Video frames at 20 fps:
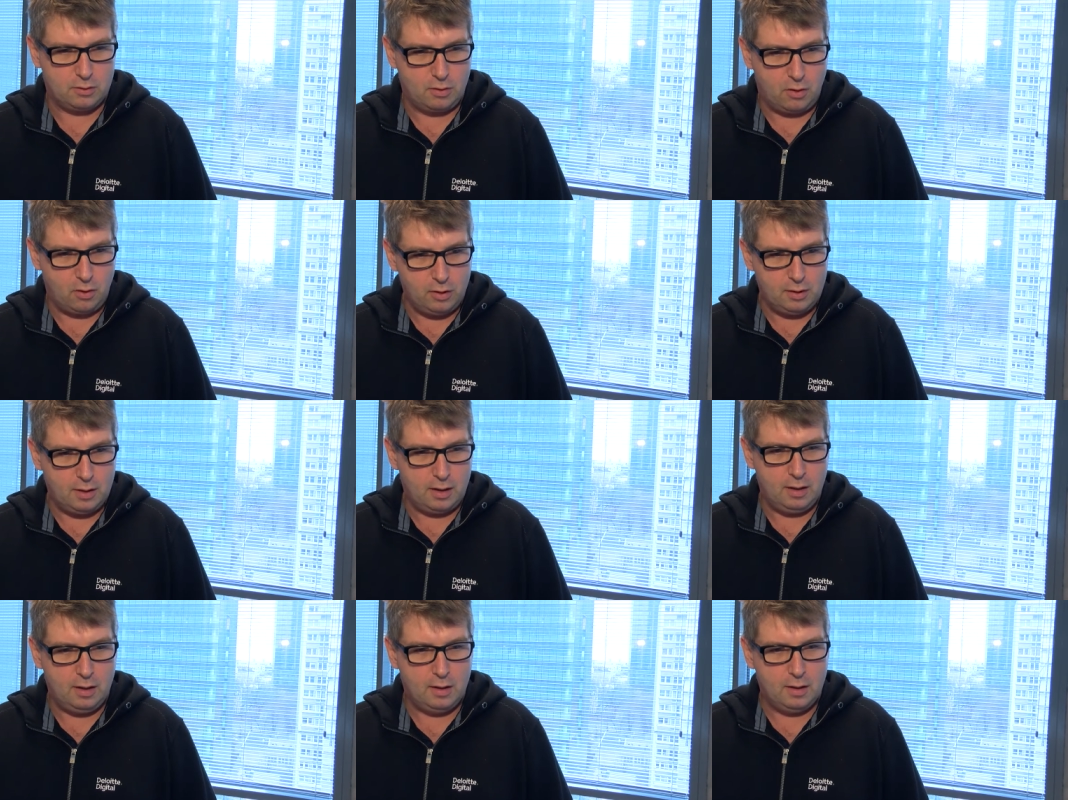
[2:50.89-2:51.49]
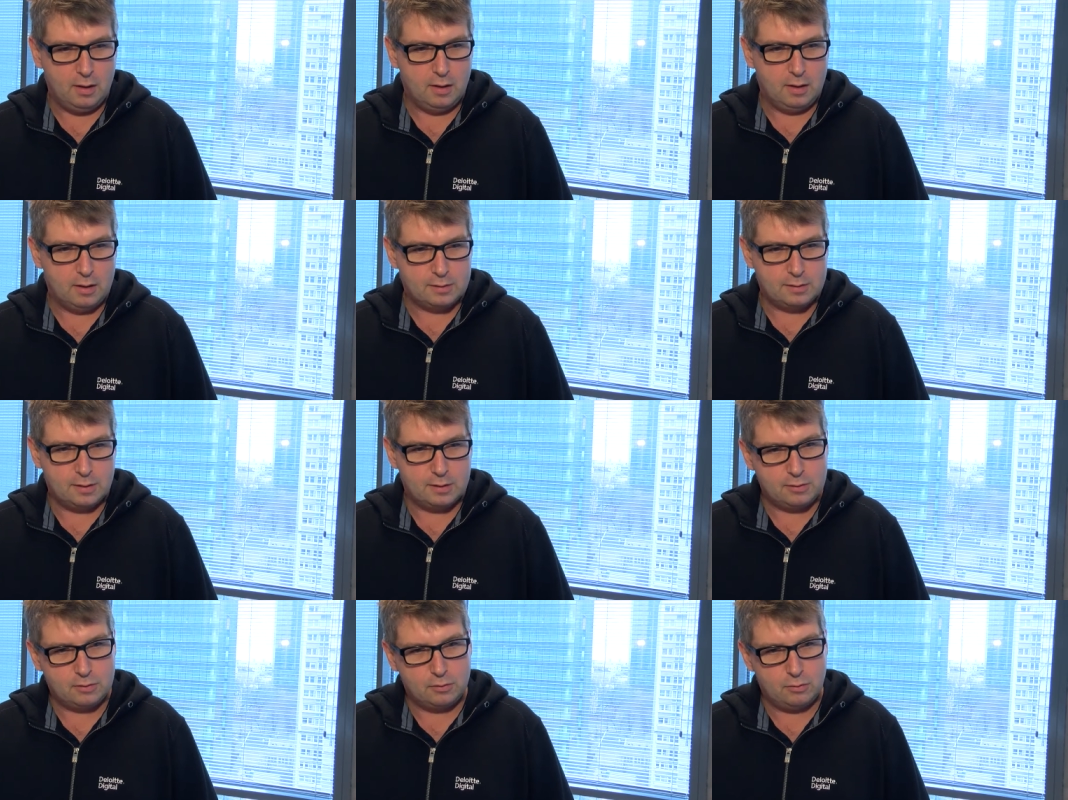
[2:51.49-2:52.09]
o ile
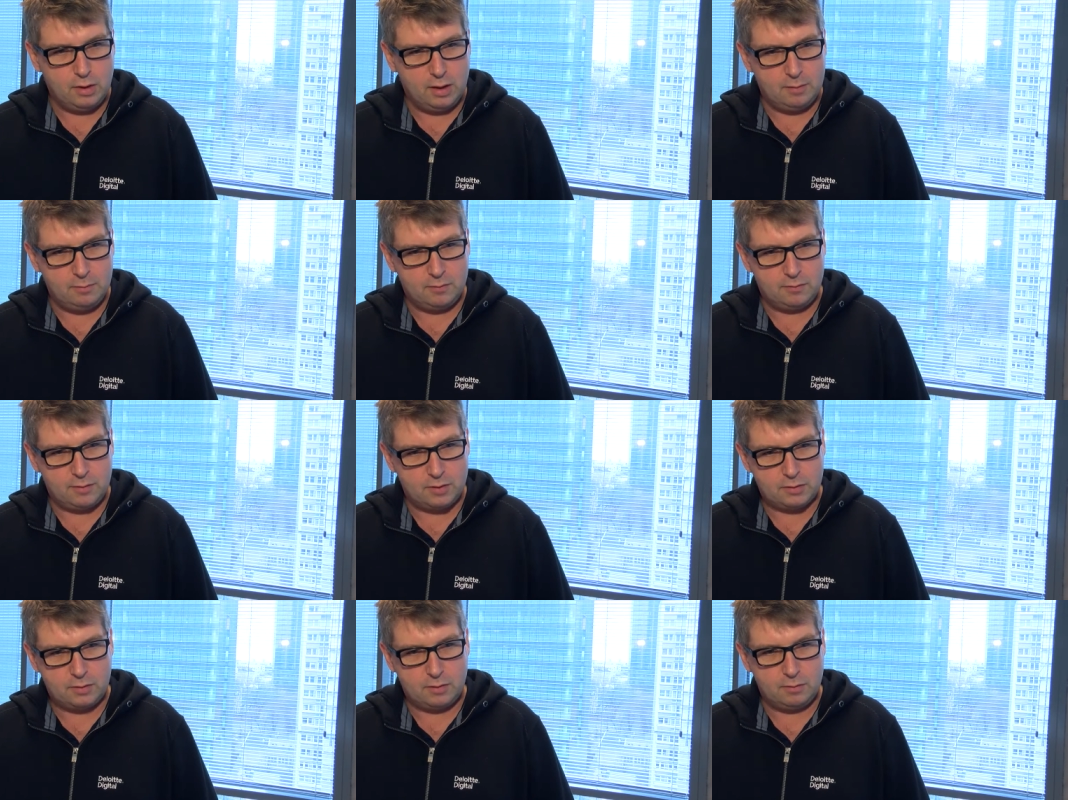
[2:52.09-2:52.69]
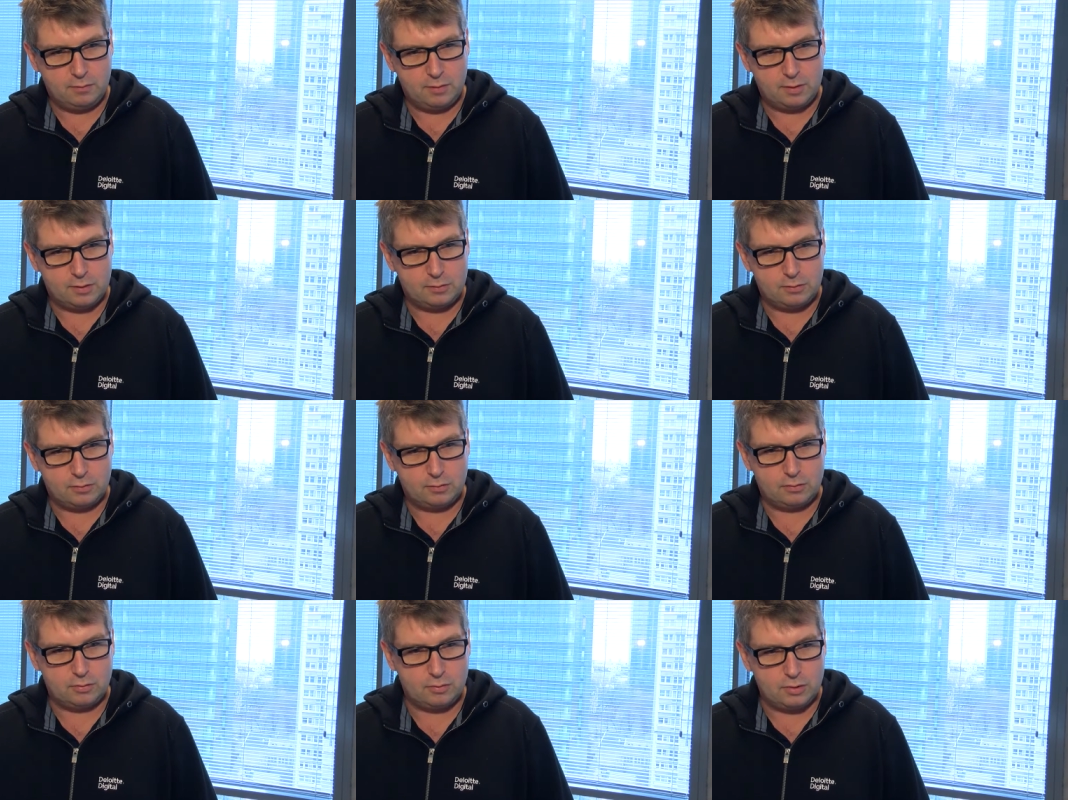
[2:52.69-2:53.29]
zainstalujemy w naszej
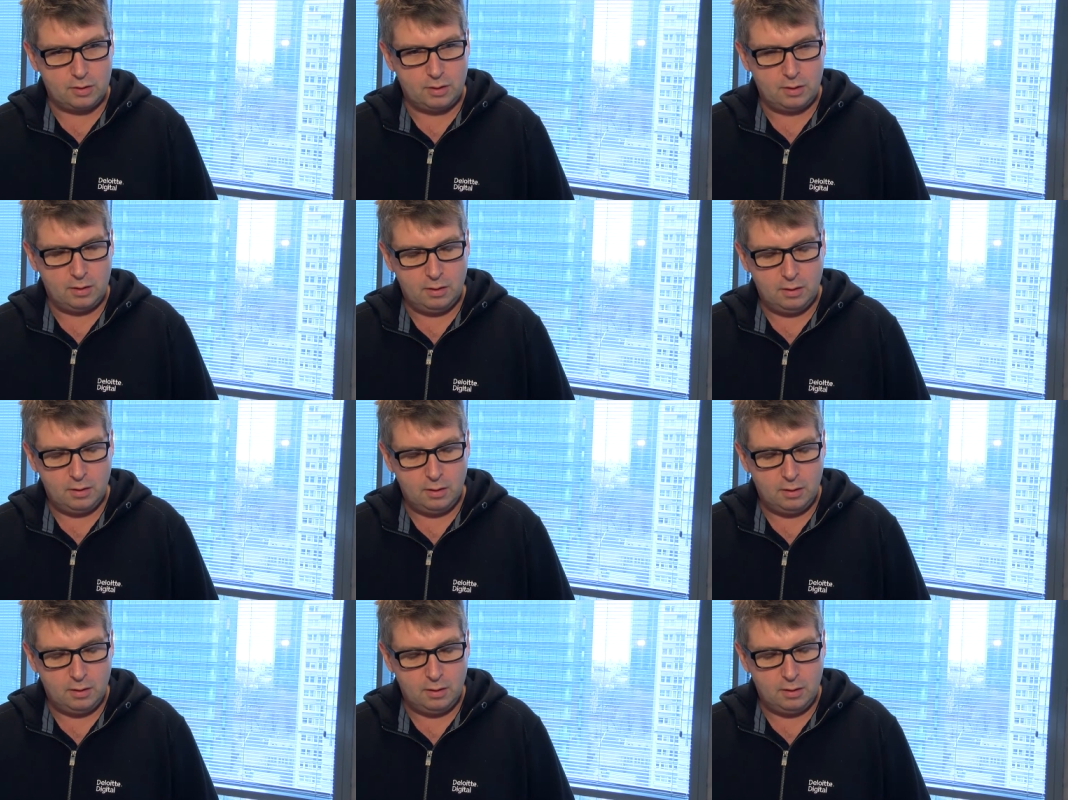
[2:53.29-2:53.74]
infrastrukturze